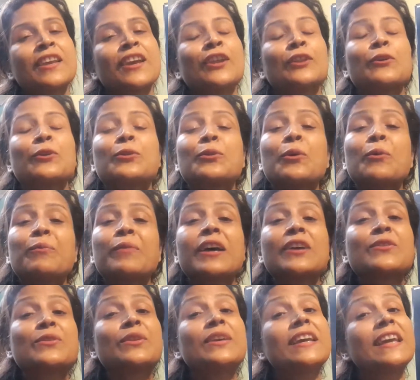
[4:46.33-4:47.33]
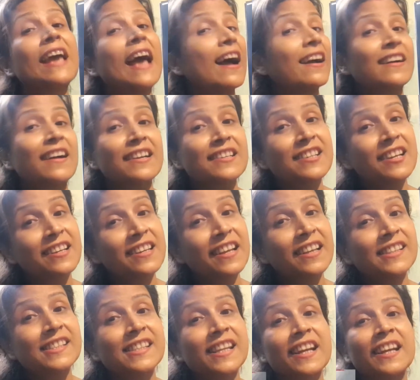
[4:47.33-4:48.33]
তো তোমরা যদি এই আকাঙ্ক্ষা
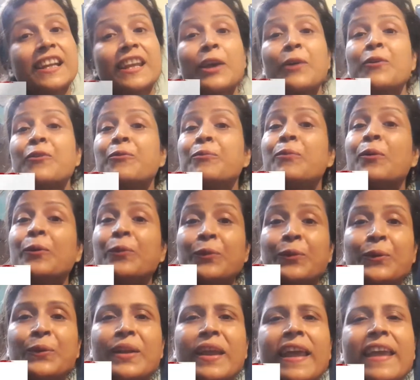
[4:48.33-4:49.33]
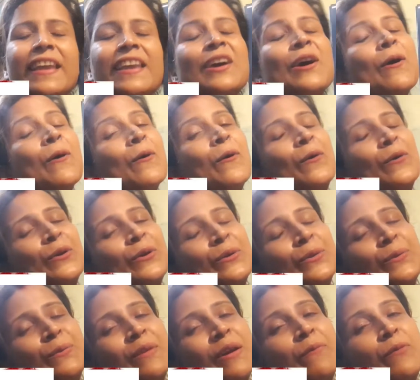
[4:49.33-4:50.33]
টেলসের কেউ বন্ধু নেই ওকেও
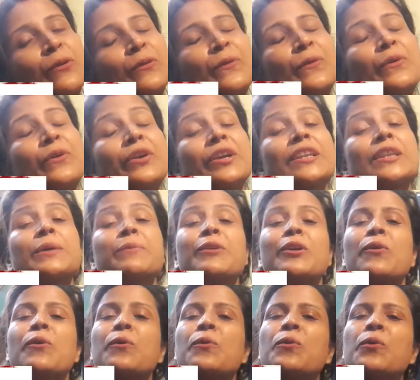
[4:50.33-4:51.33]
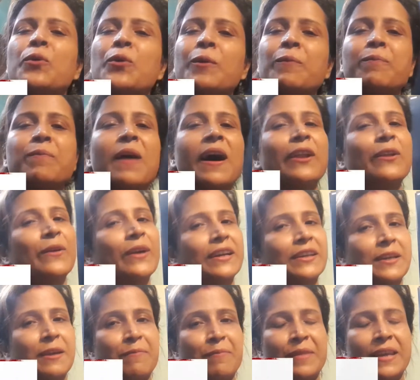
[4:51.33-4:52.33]
তোমরা বন্ধু করে নিতে পারো খুব ভালো
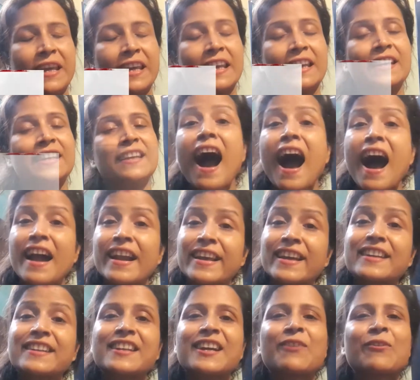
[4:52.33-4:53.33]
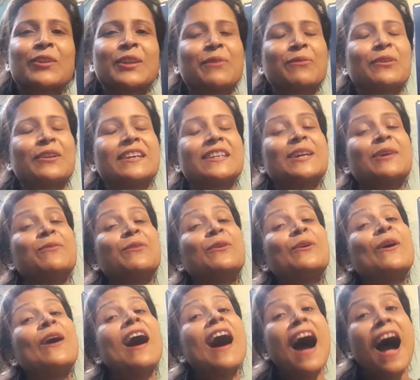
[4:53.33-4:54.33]
একটা মেয়ে আর একটা কথা বলে যাব
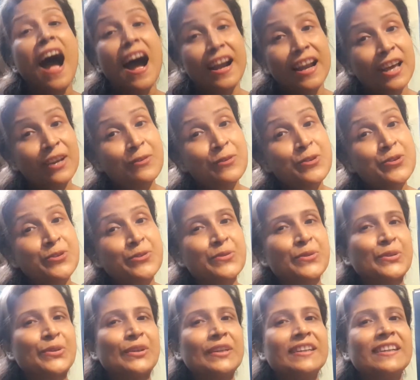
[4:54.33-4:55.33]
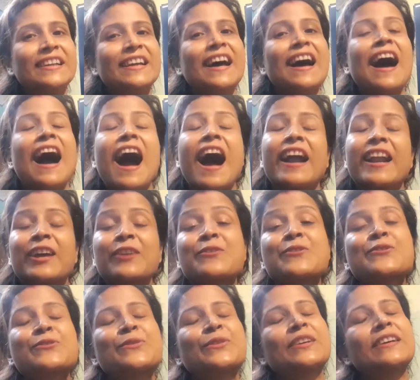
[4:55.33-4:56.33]
হারানো সুর হারানো
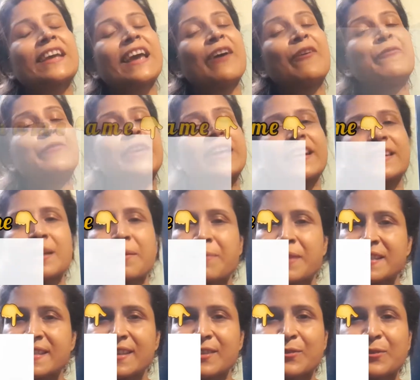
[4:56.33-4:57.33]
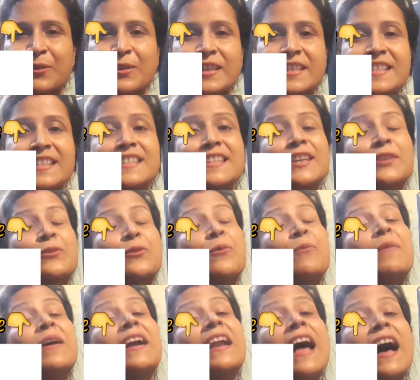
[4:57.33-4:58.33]
সুরকে আমি একটা মেসেজ করেছি যে
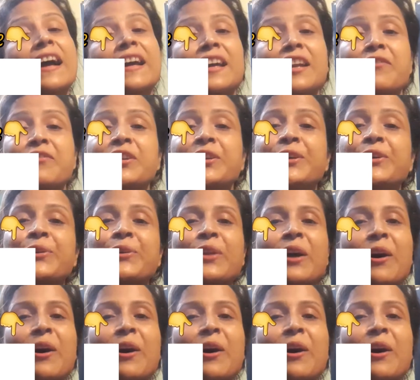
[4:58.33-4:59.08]
তোমার আগের ভিডিওটা